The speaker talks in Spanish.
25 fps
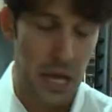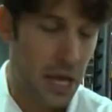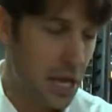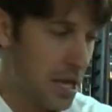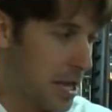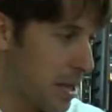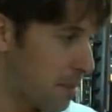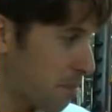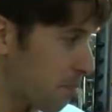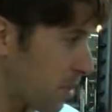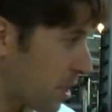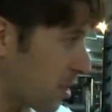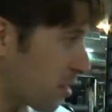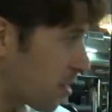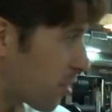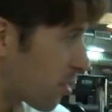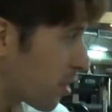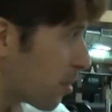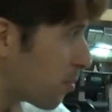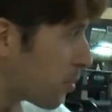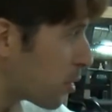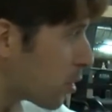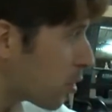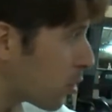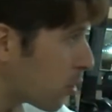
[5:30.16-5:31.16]
Y en
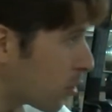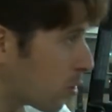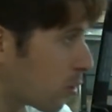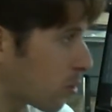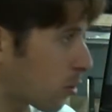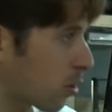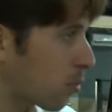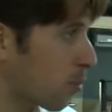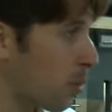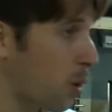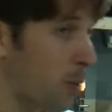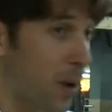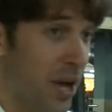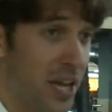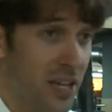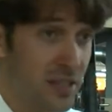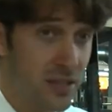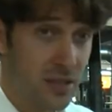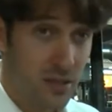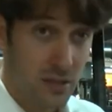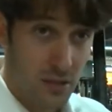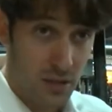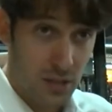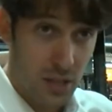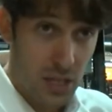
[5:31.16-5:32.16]
principio, como veis,
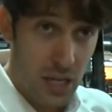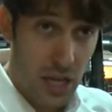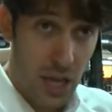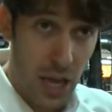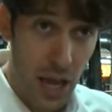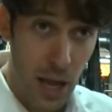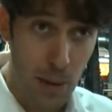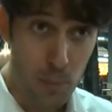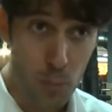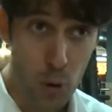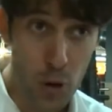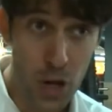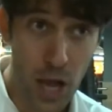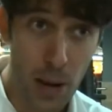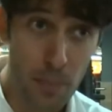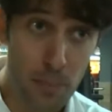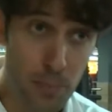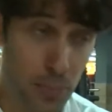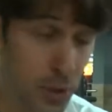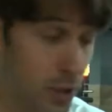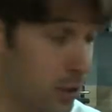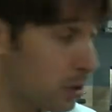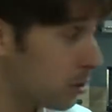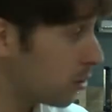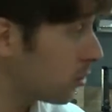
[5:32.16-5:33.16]
es muy
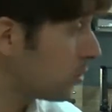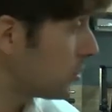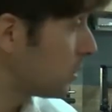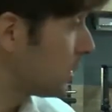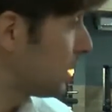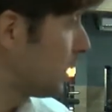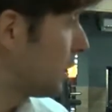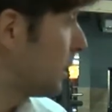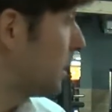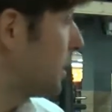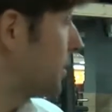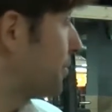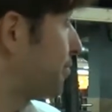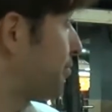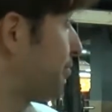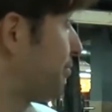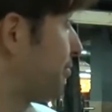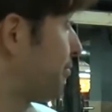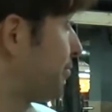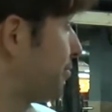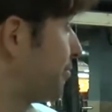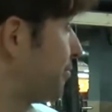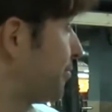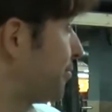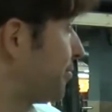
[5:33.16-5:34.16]
amplio.
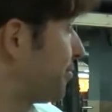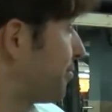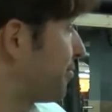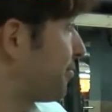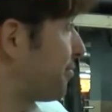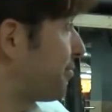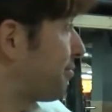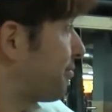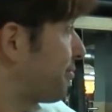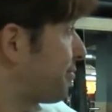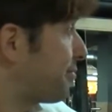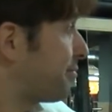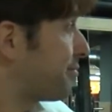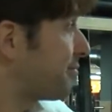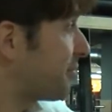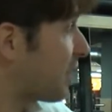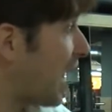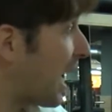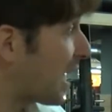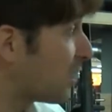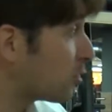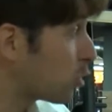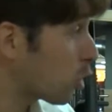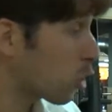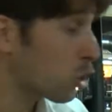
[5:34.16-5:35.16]

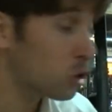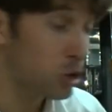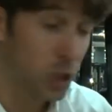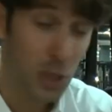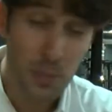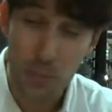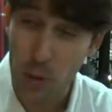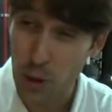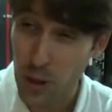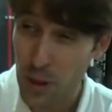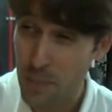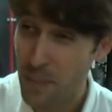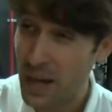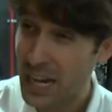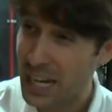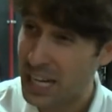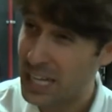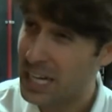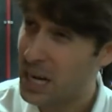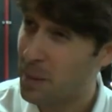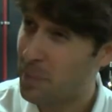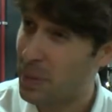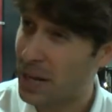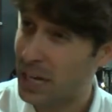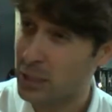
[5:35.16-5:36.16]
Mm, hay todo tipo de
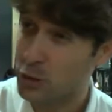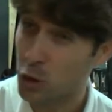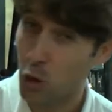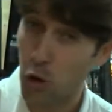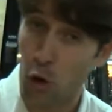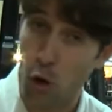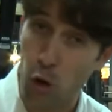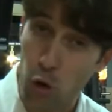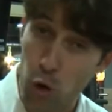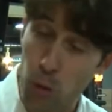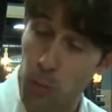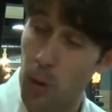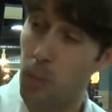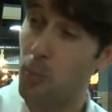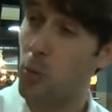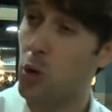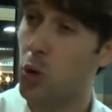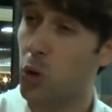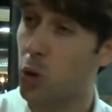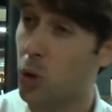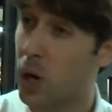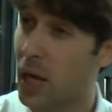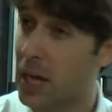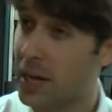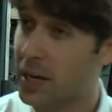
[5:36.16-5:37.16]
máquinas para todos los grupos
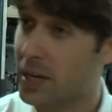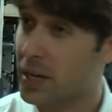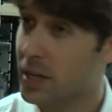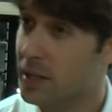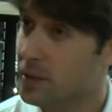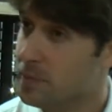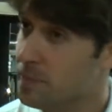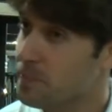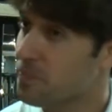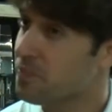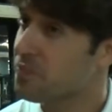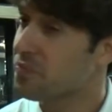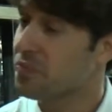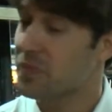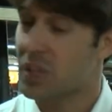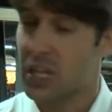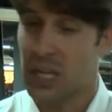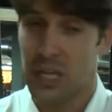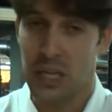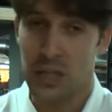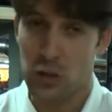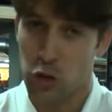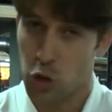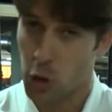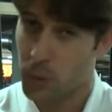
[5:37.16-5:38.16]
musculares
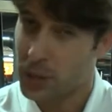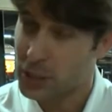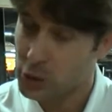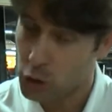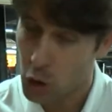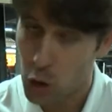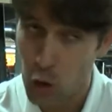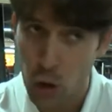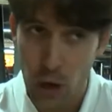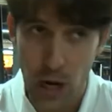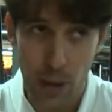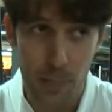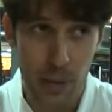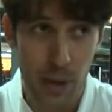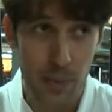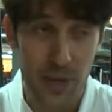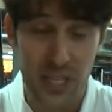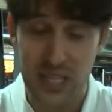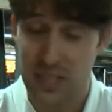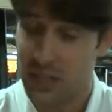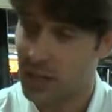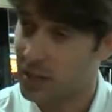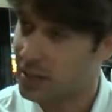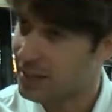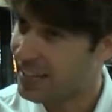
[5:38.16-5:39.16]
y sobre todo la
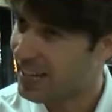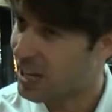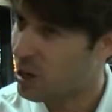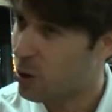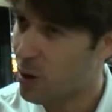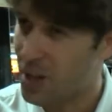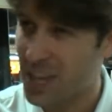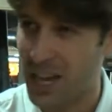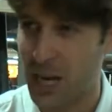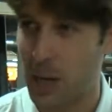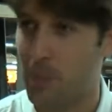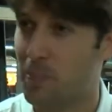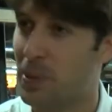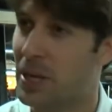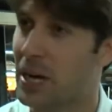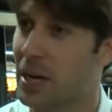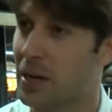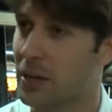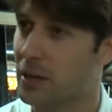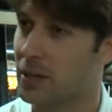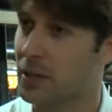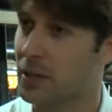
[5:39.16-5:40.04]
premisa, que no haya que esperar.